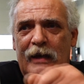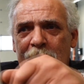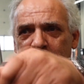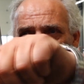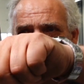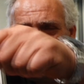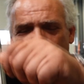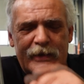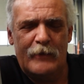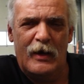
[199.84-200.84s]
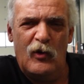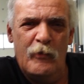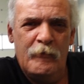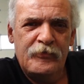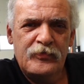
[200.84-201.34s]
an. Strahlt da mal
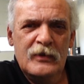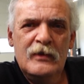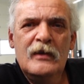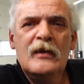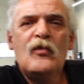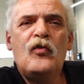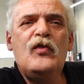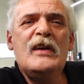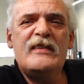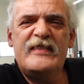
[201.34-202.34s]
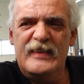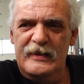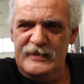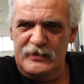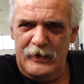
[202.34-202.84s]
rum.
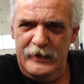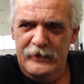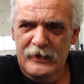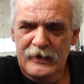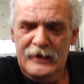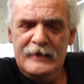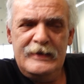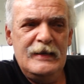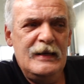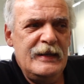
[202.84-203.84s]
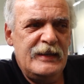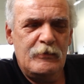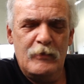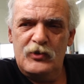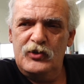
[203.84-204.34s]
14,2. Die
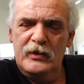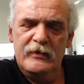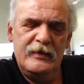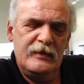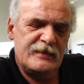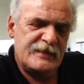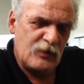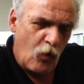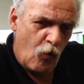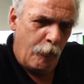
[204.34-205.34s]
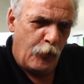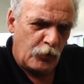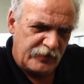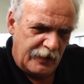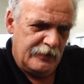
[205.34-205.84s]
Lichtmaschinen sind so
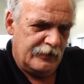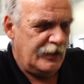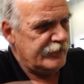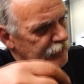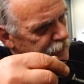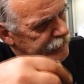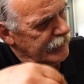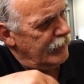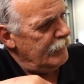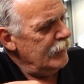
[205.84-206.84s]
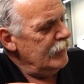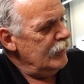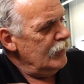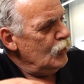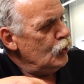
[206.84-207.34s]
potent. Gestern hat der
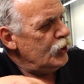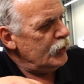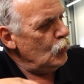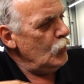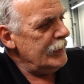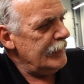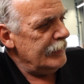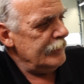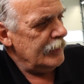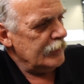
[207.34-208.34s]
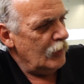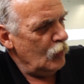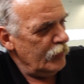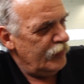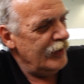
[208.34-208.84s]
Julian hat
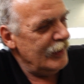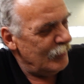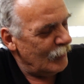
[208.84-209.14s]
auch einen Film